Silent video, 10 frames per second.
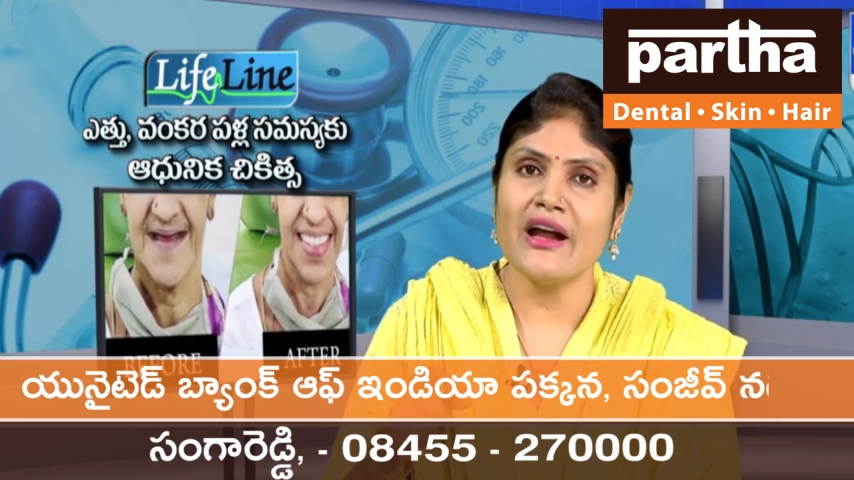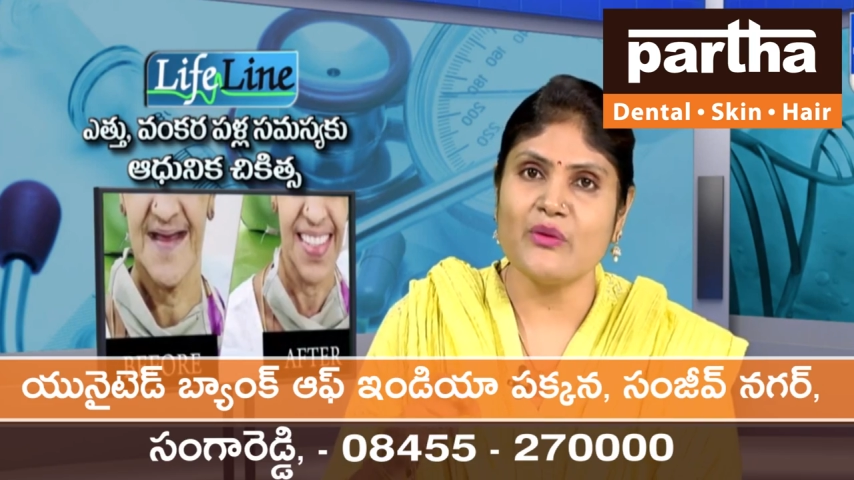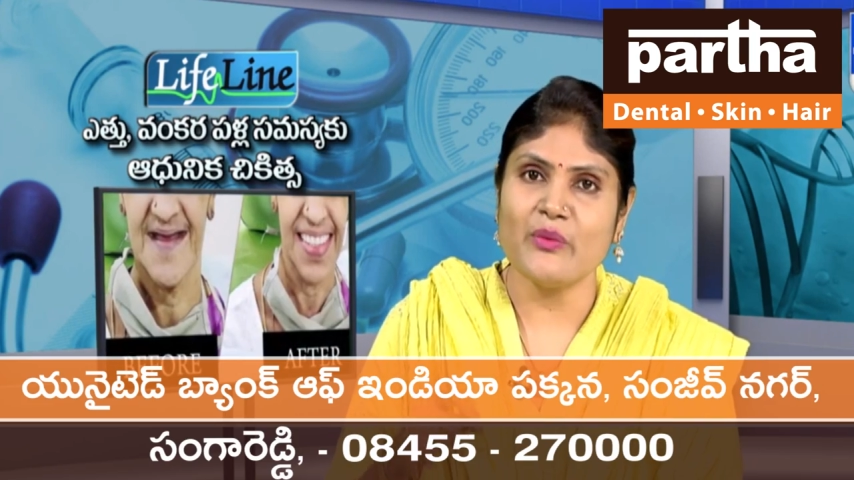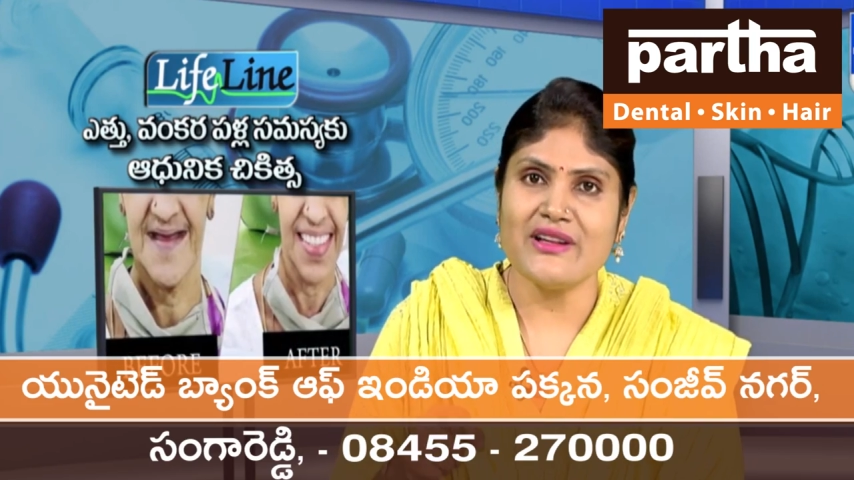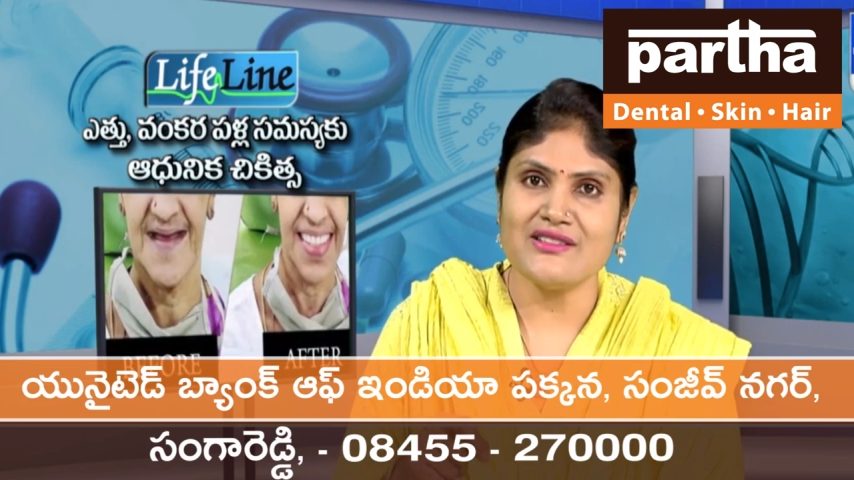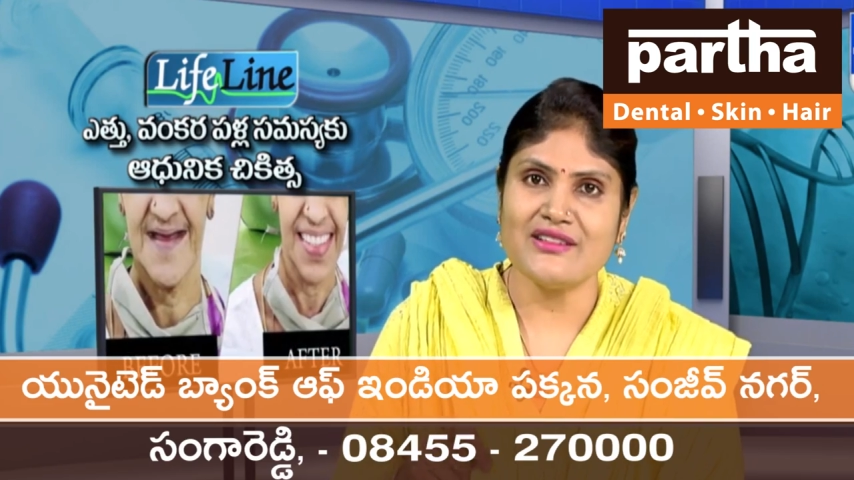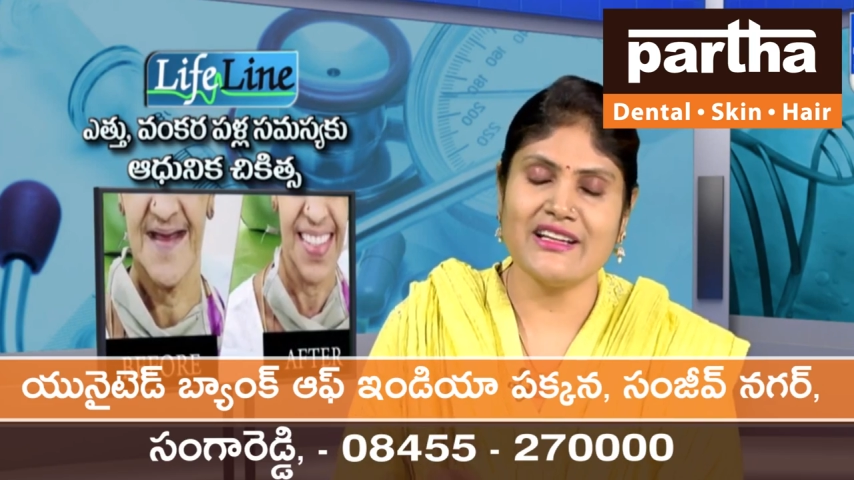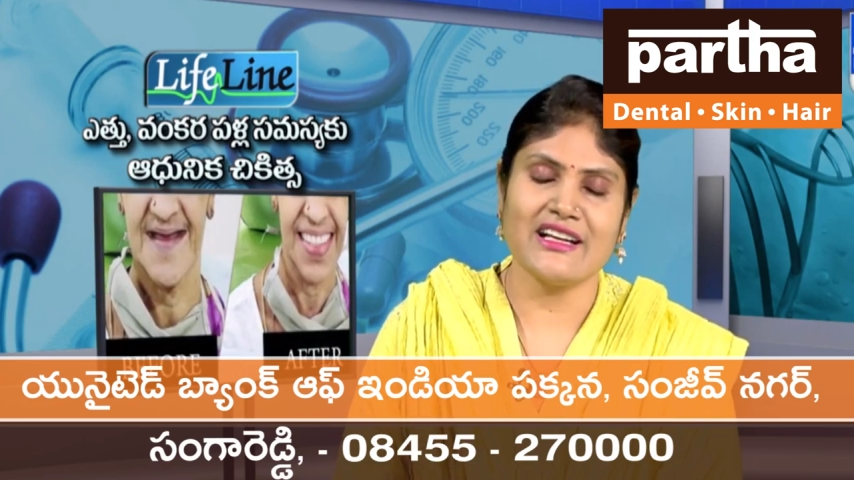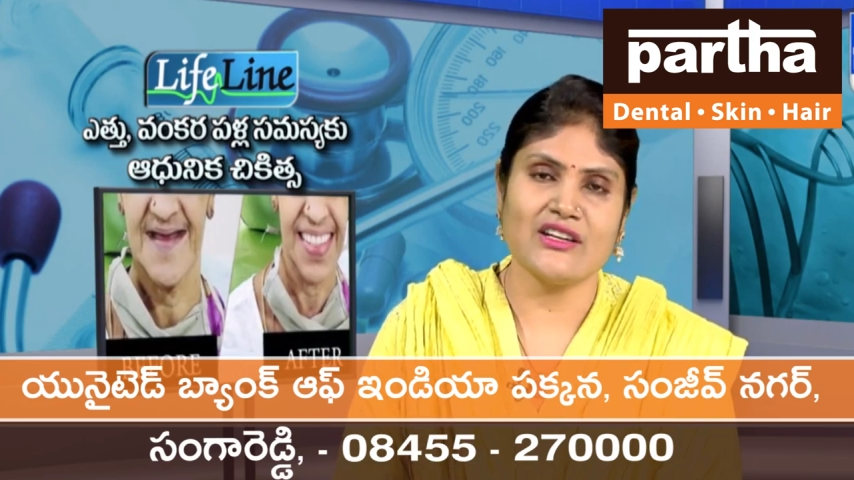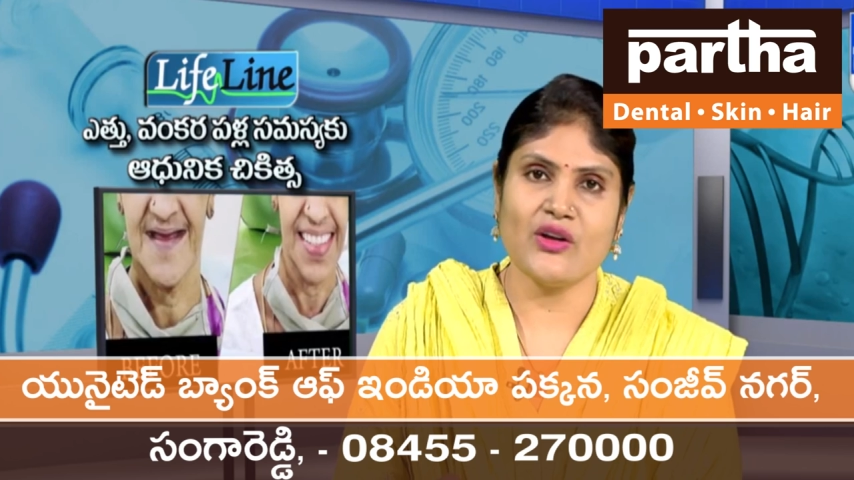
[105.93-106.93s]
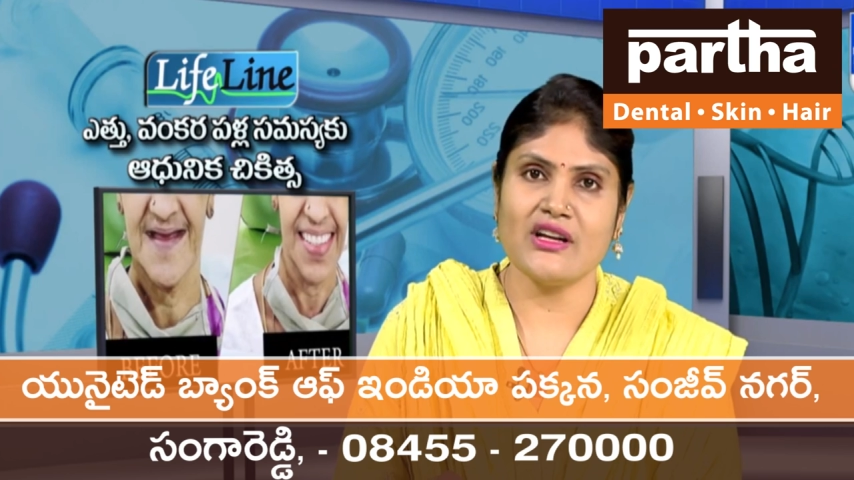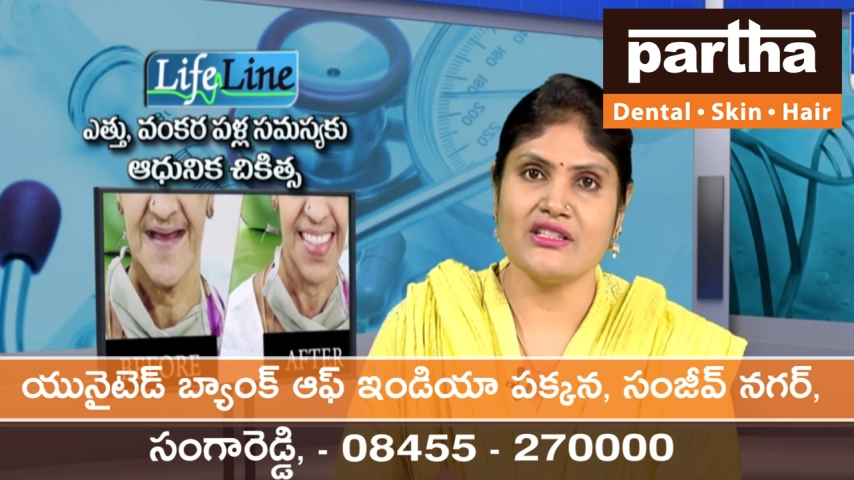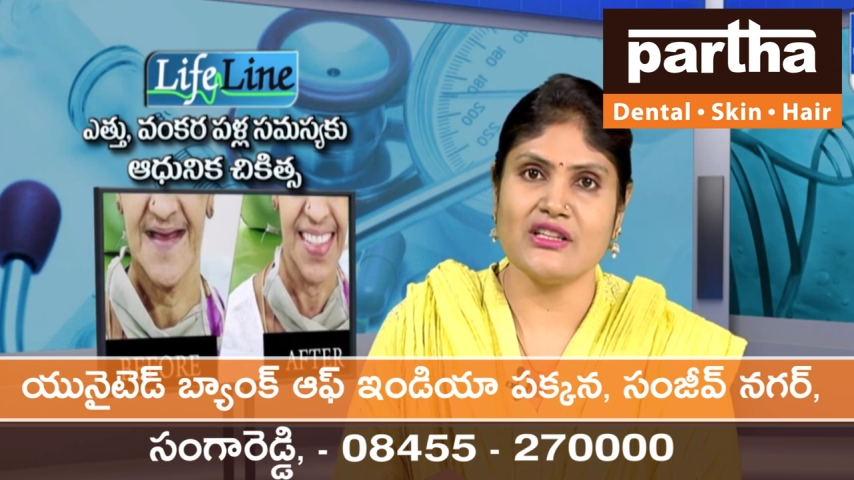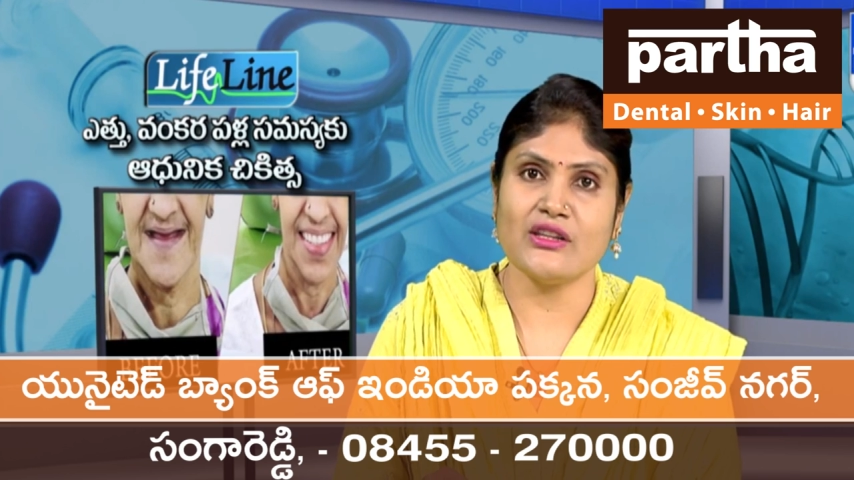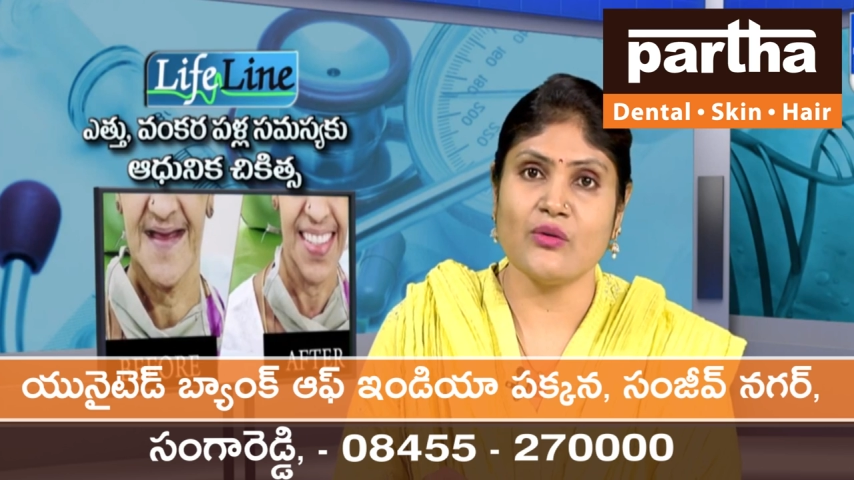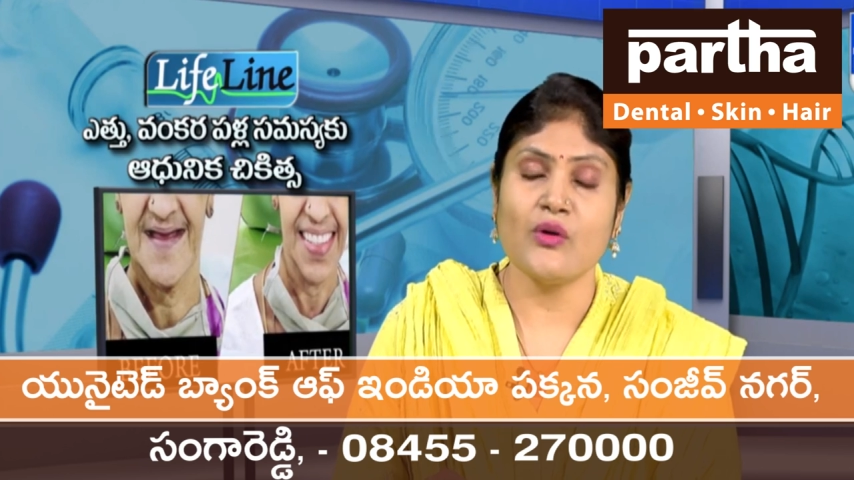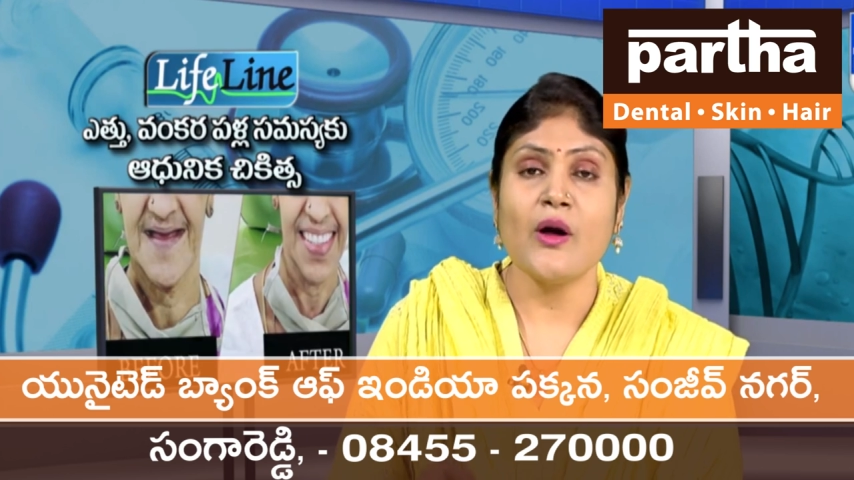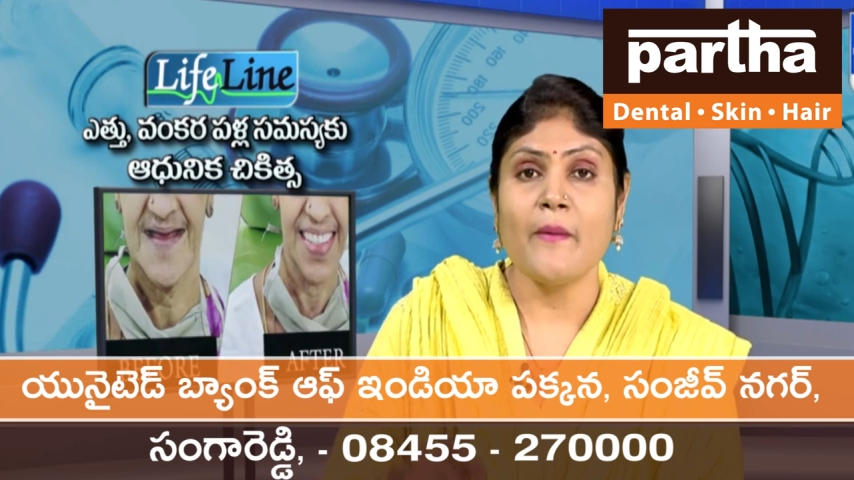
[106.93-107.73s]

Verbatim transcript: అడ్వాన్స్డ్ టెక్నాలజీతో